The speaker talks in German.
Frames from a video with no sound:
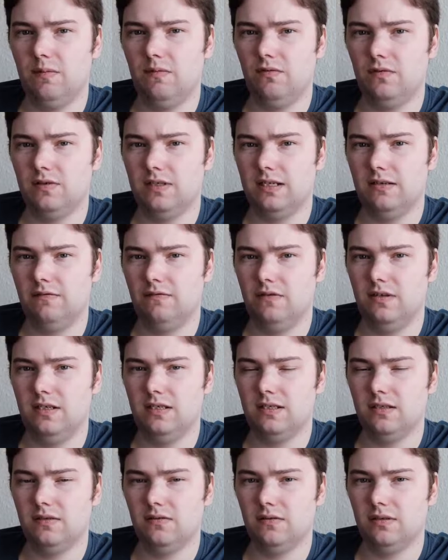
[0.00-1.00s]
wo sie
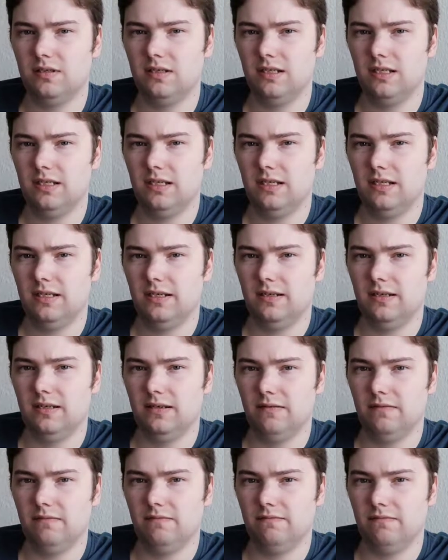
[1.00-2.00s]
hinfließen und
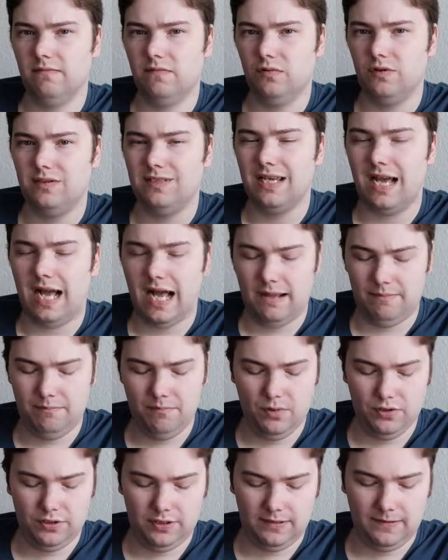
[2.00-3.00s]
äh, wo ich sie haben
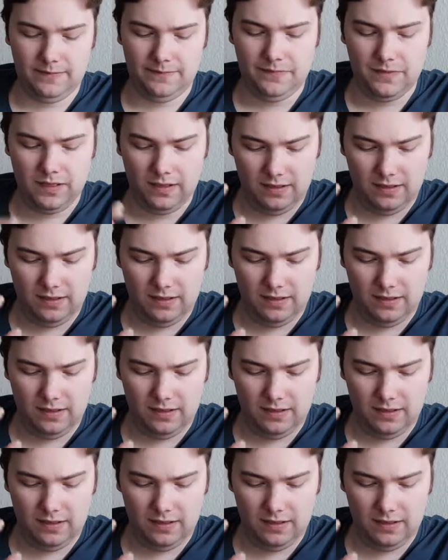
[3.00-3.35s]
möchte.